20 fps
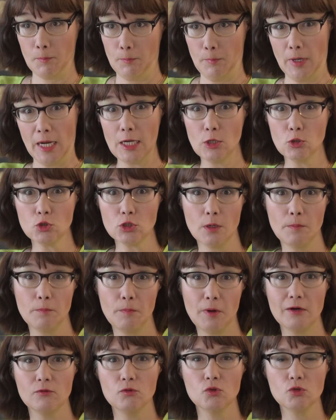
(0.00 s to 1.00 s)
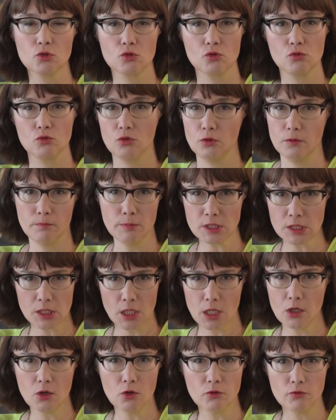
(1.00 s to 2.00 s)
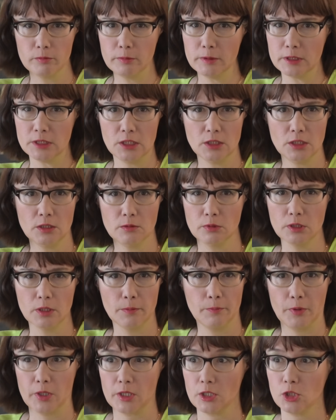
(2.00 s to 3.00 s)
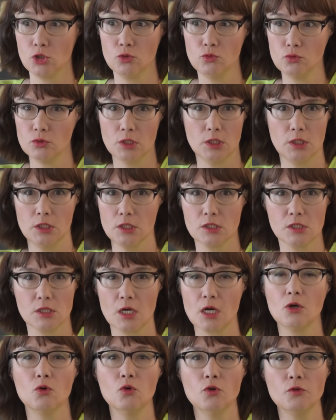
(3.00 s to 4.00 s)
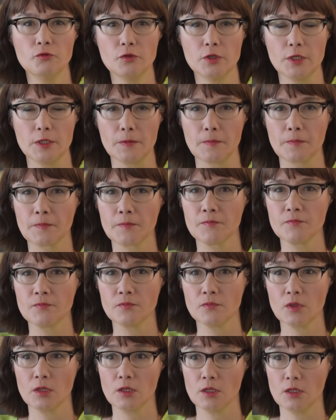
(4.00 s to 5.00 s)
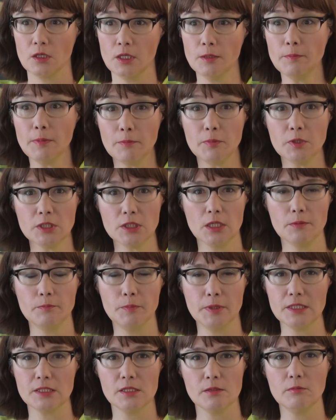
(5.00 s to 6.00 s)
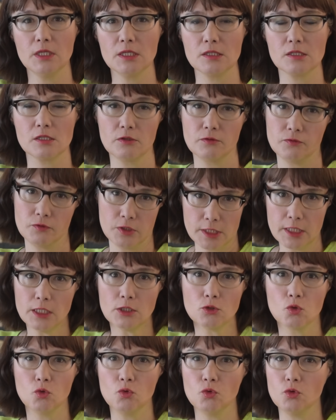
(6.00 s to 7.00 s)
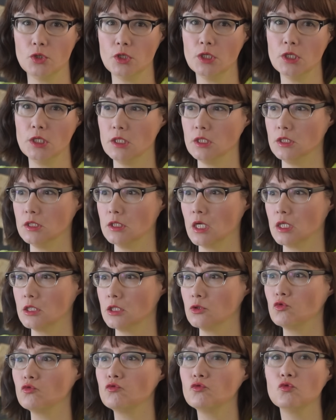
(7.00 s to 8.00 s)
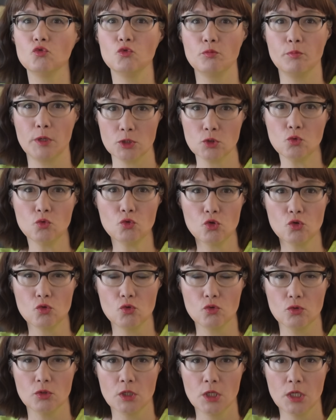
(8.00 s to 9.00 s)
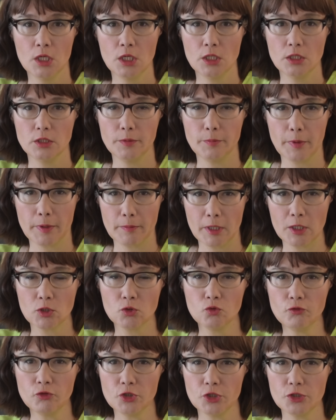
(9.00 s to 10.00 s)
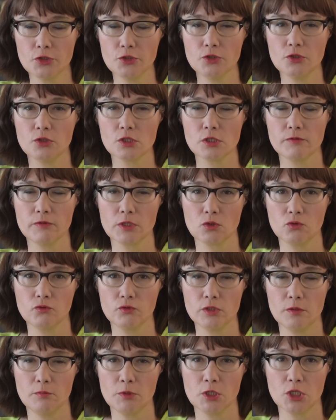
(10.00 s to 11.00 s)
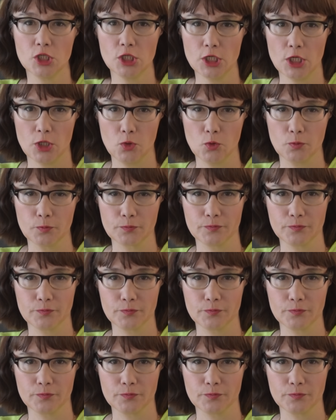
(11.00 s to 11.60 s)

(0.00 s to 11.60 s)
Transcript: полетом по воздуху без какого бы то ни было парашюта или страховки – и попыткой приземлиться в сетку или на надувную подушку, не промахнувшись и не свернув себе шею.